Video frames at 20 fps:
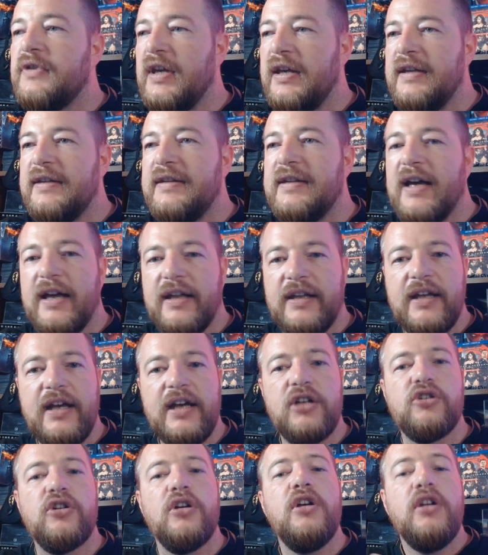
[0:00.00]
ça y est, à un
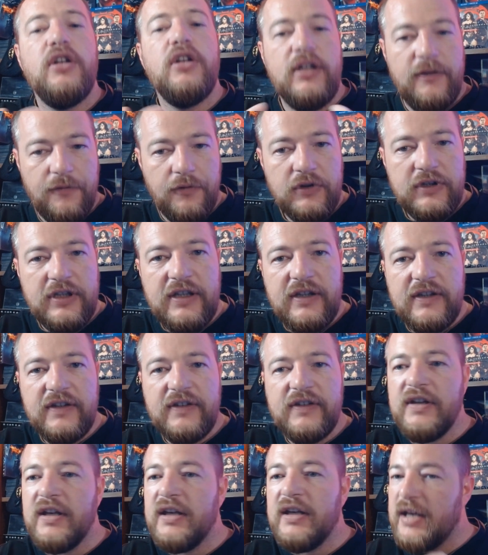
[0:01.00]
âge il faut
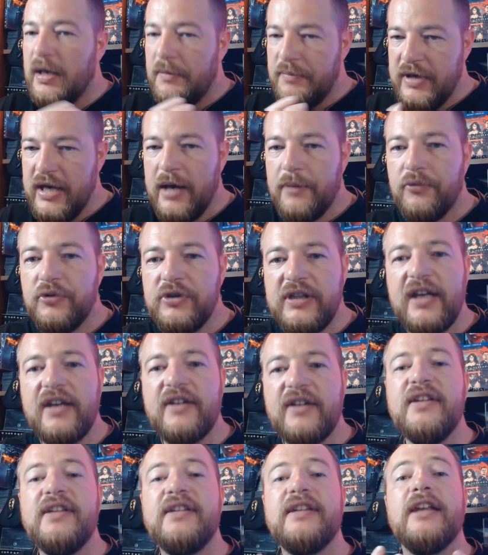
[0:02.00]
initier, il y a bien un monde qui
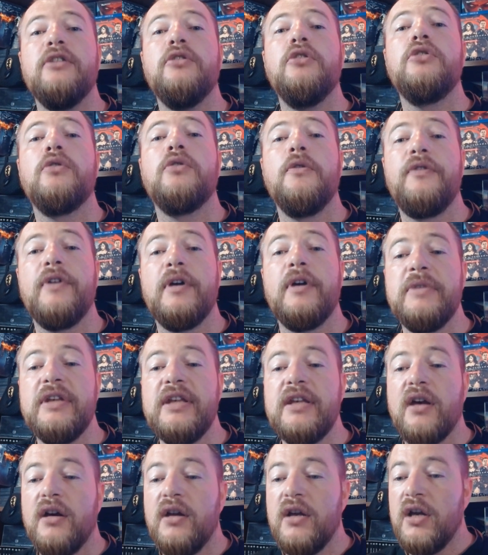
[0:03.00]
existe et notre
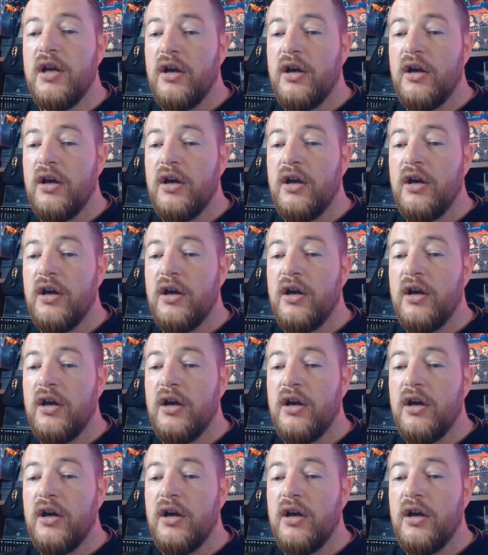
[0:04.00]
famille